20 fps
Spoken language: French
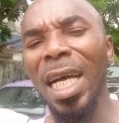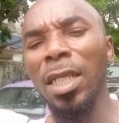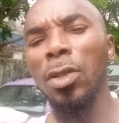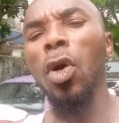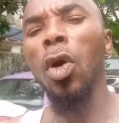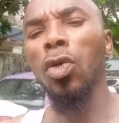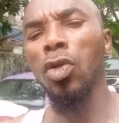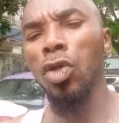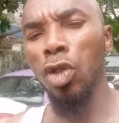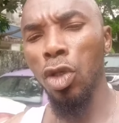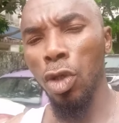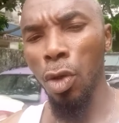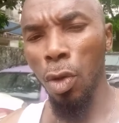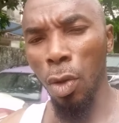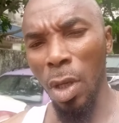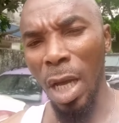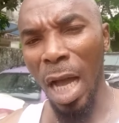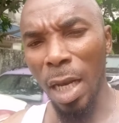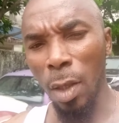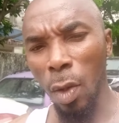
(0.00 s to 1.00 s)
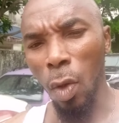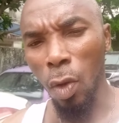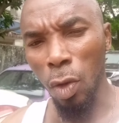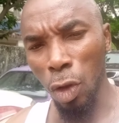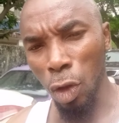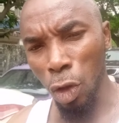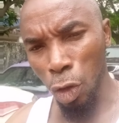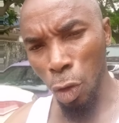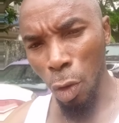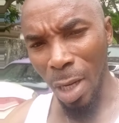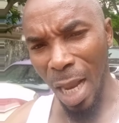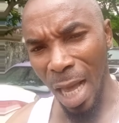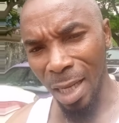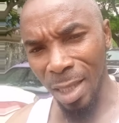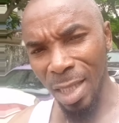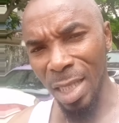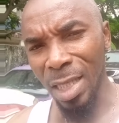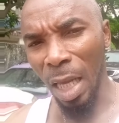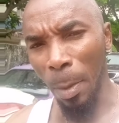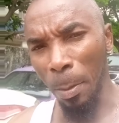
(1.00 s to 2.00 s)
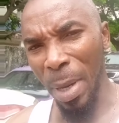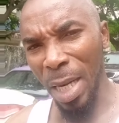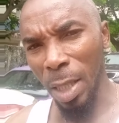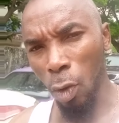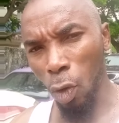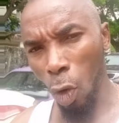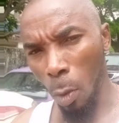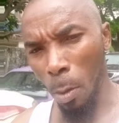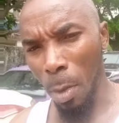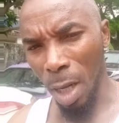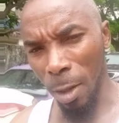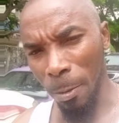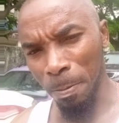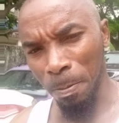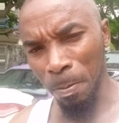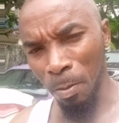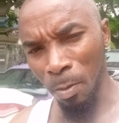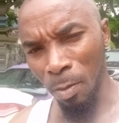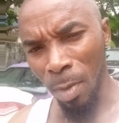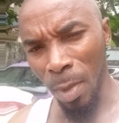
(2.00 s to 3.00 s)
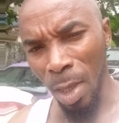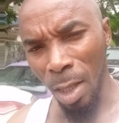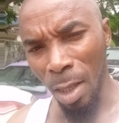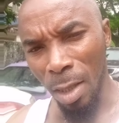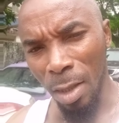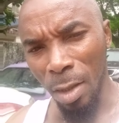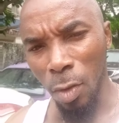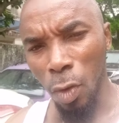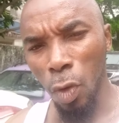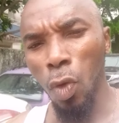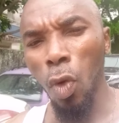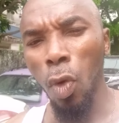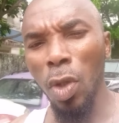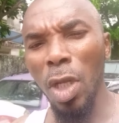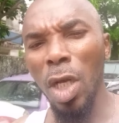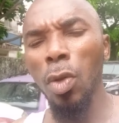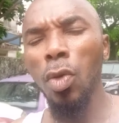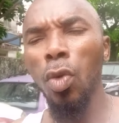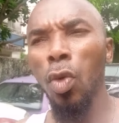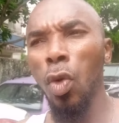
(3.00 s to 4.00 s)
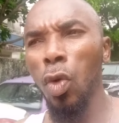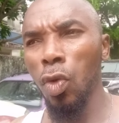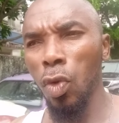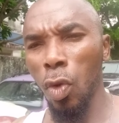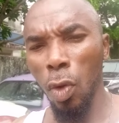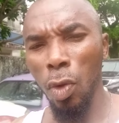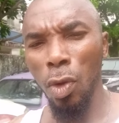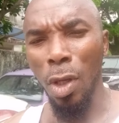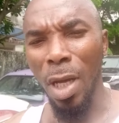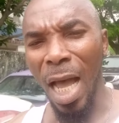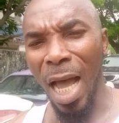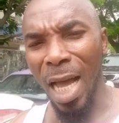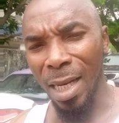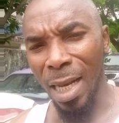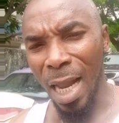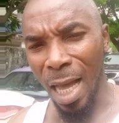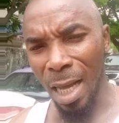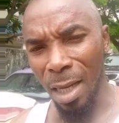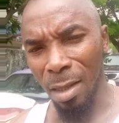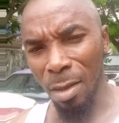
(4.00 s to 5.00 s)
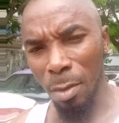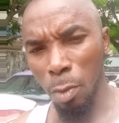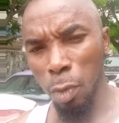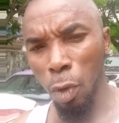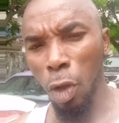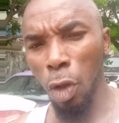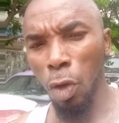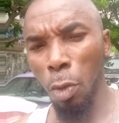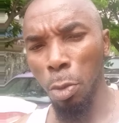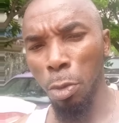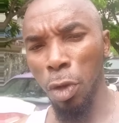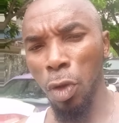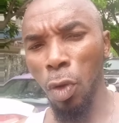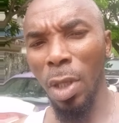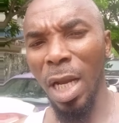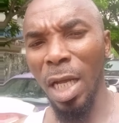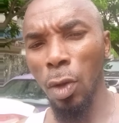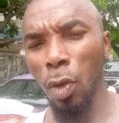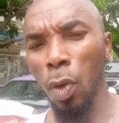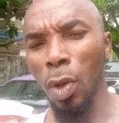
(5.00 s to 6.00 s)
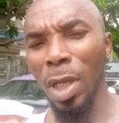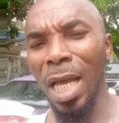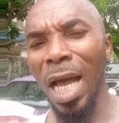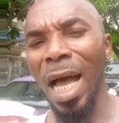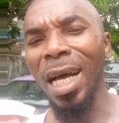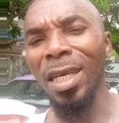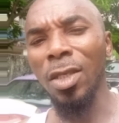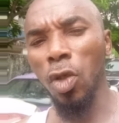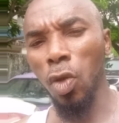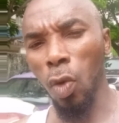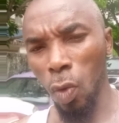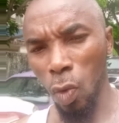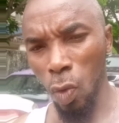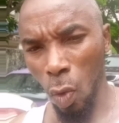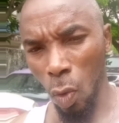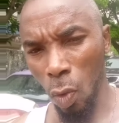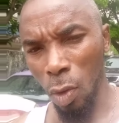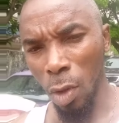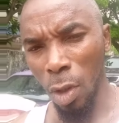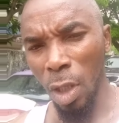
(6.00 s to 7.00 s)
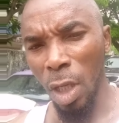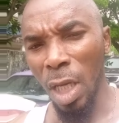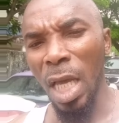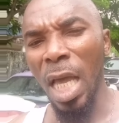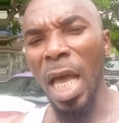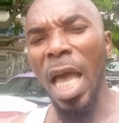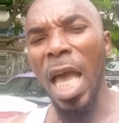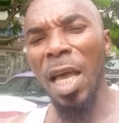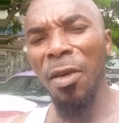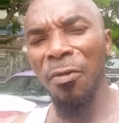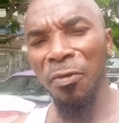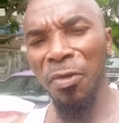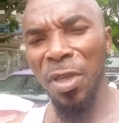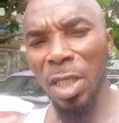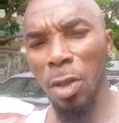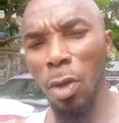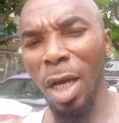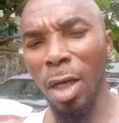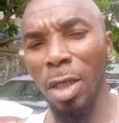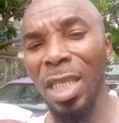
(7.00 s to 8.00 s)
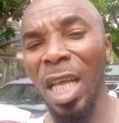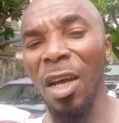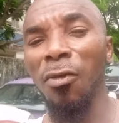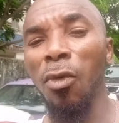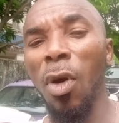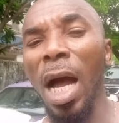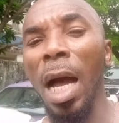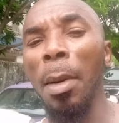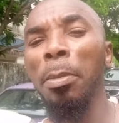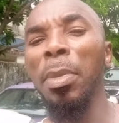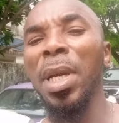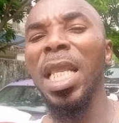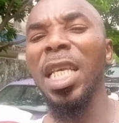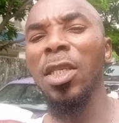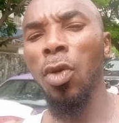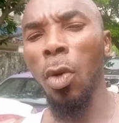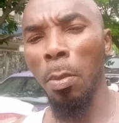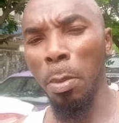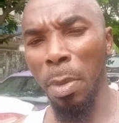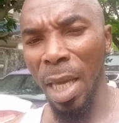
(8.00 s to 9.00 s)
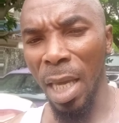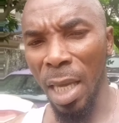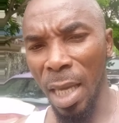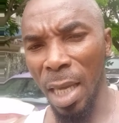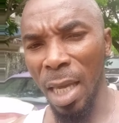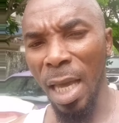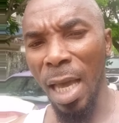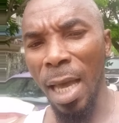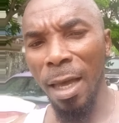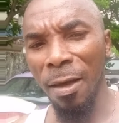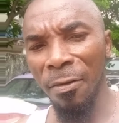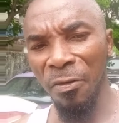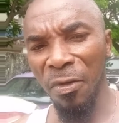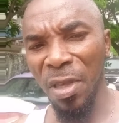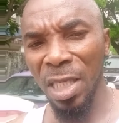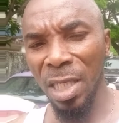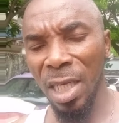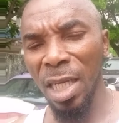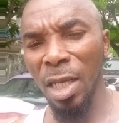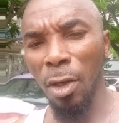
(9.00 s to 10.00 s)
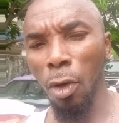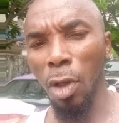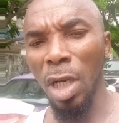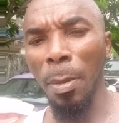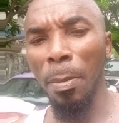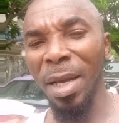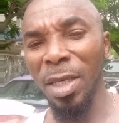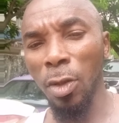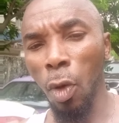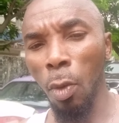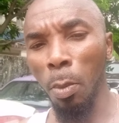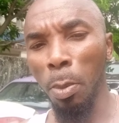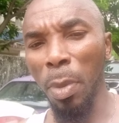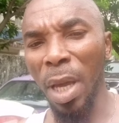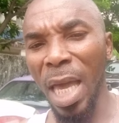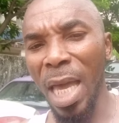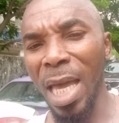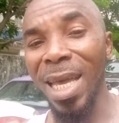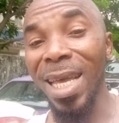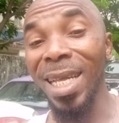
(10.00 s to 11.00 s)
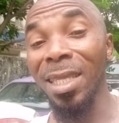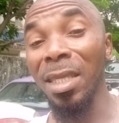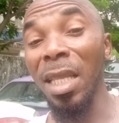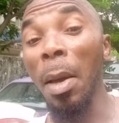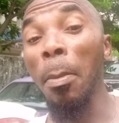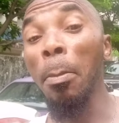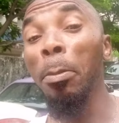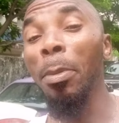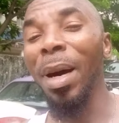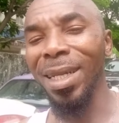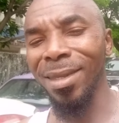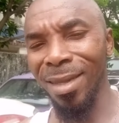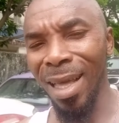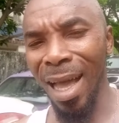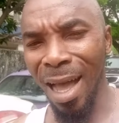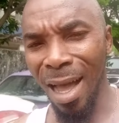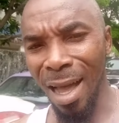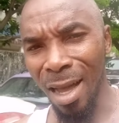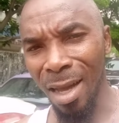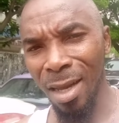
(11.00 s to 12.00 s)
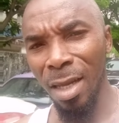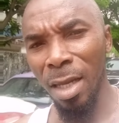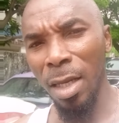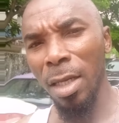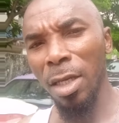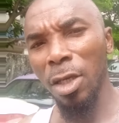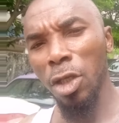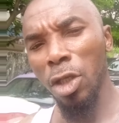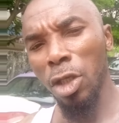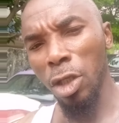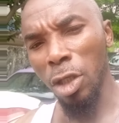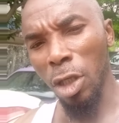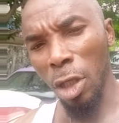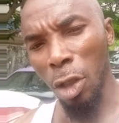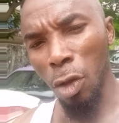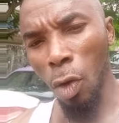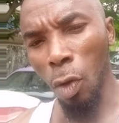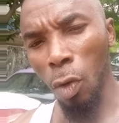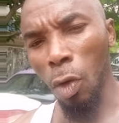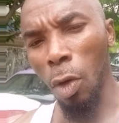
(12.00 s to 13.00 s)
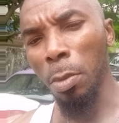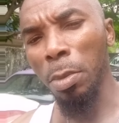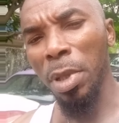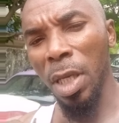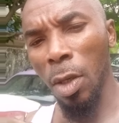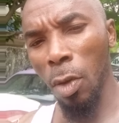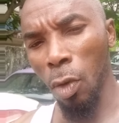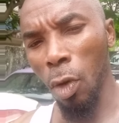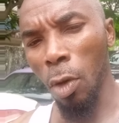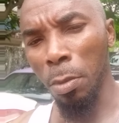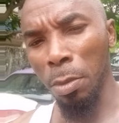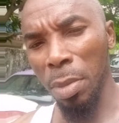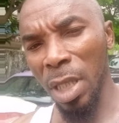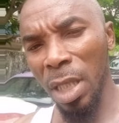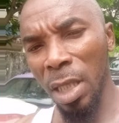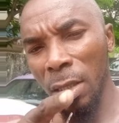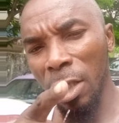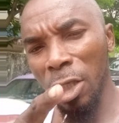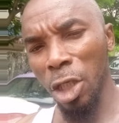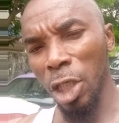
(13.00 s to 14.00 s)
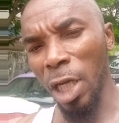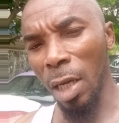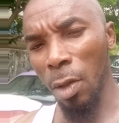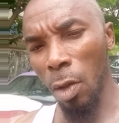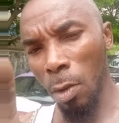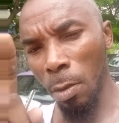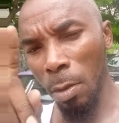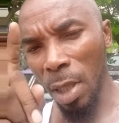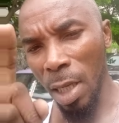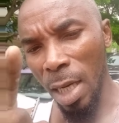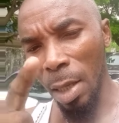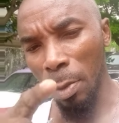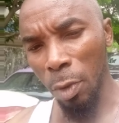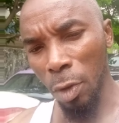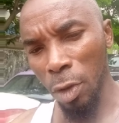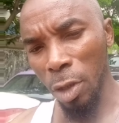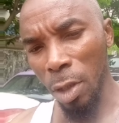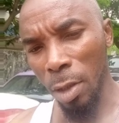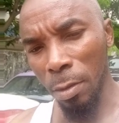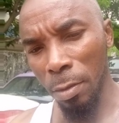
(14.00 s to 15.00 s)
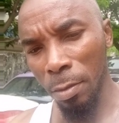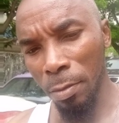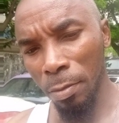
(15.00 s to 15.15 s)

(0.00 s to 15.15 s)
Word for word: adore Dieu. Alors Dieu là, il s'appelle comment Donnez-nous le nom de Allah pour que nous puissions l'adorer en son nom. Un fils doit savoir appeler son père. Un fils qui ne connaît pas son père est un bâtard. Ceux qui ont compris ont compris. Shalom et à la prochaine.